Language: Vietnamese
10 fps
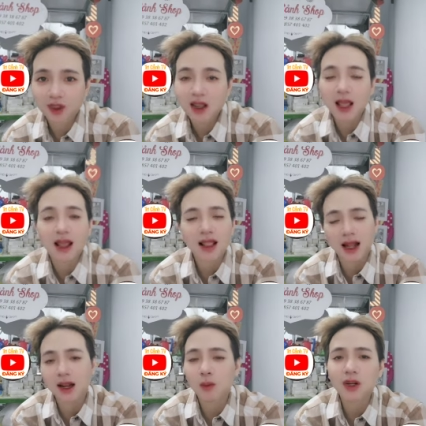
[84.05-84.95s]
có thể là
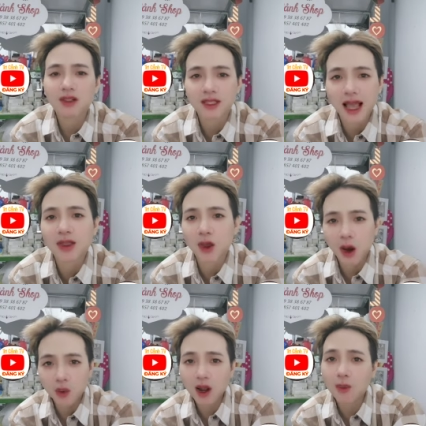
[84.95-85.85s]
ảnh không có được dạy
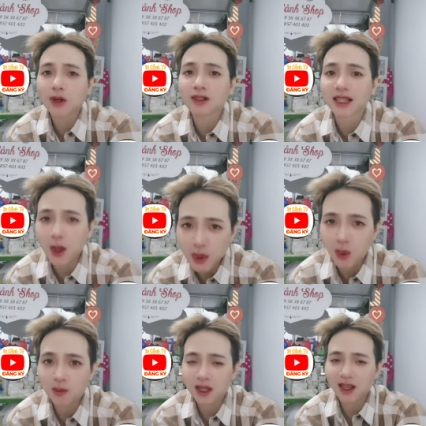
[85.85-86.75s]
dỗ đó không có được giáo
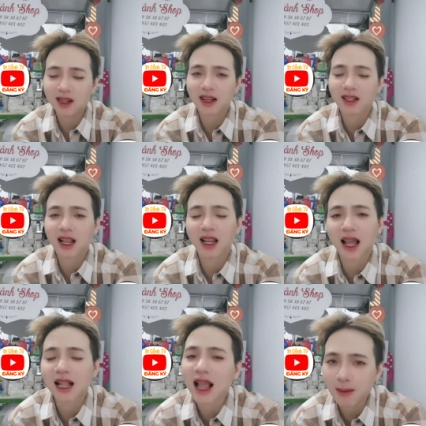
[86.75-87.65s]
dục đó cho nên thì
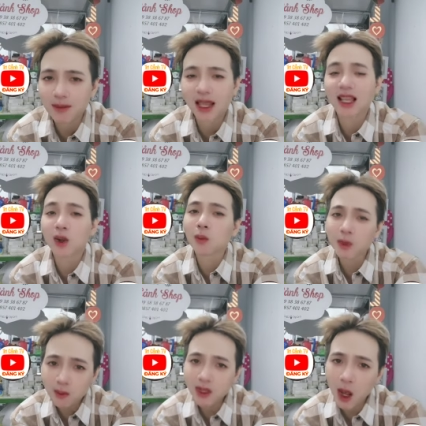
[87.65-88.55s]
ảnh làm vậy thì
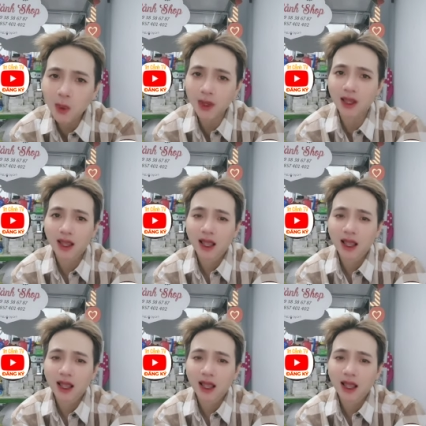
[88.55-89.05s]
cũng đúng thôi